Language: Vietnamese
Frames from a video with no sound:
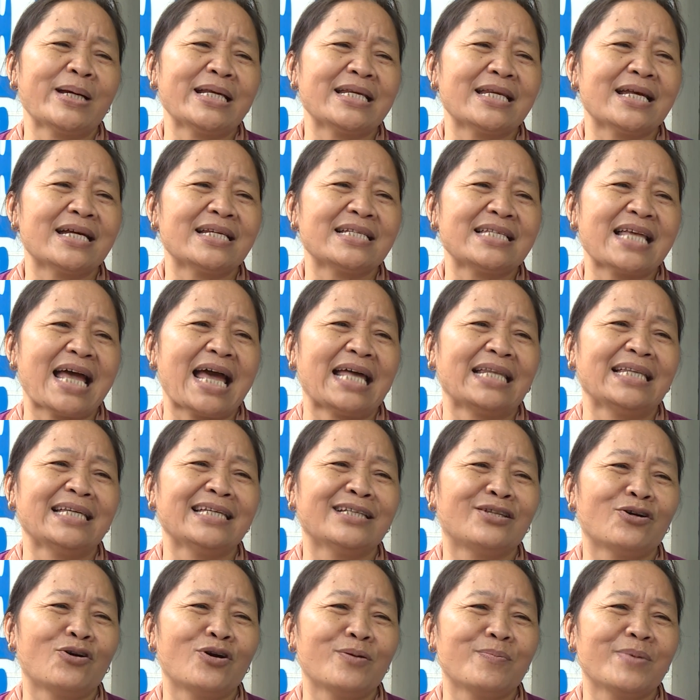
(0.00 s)
Bệnh đơn giản thì
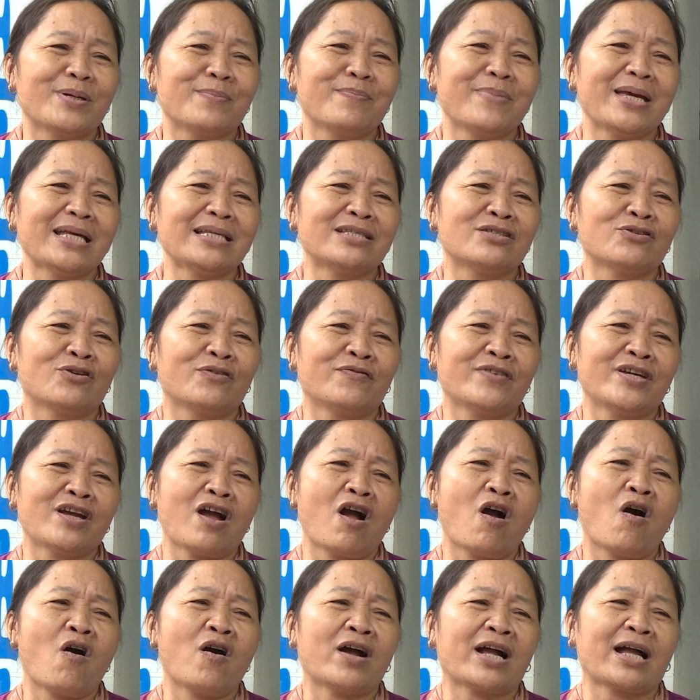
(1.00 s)
thôi mình biết rồi, bị
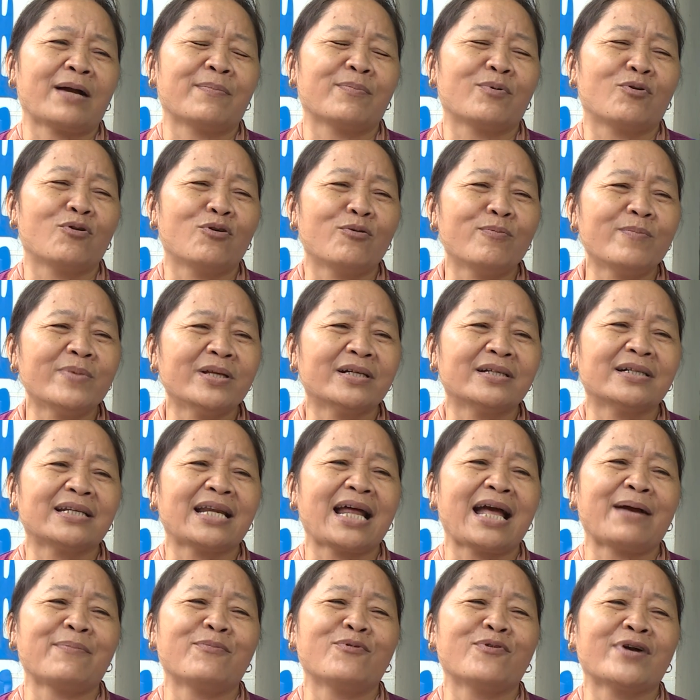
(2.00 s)
ho cảm cúm thì cứ
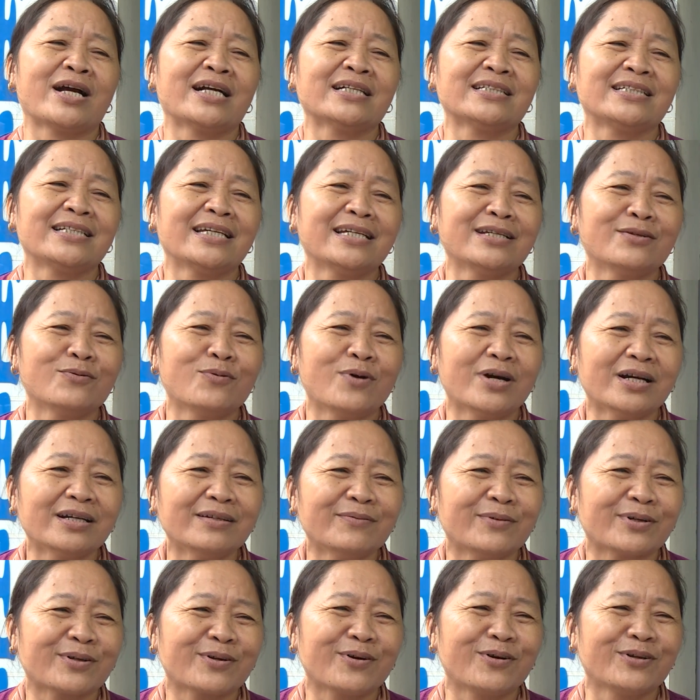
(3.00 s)
ra mua kháng sinh uống,
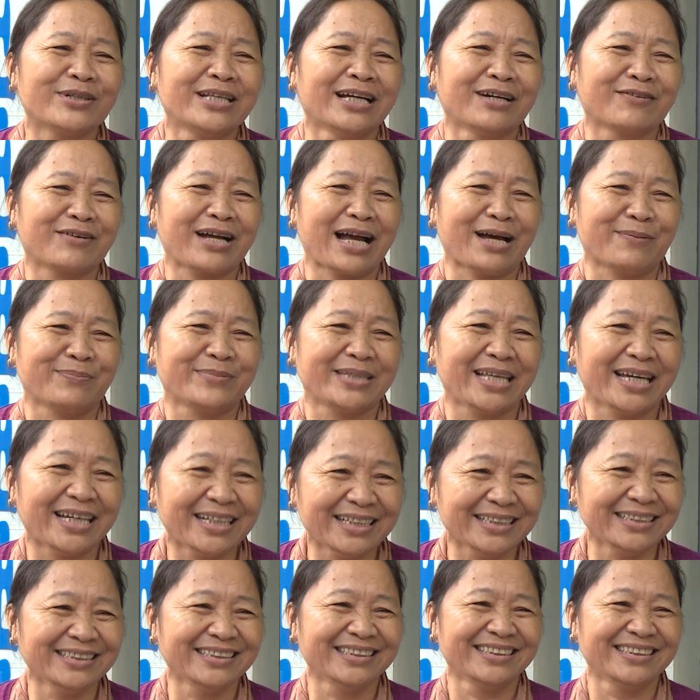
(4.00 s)
còn cô theo cảm tính.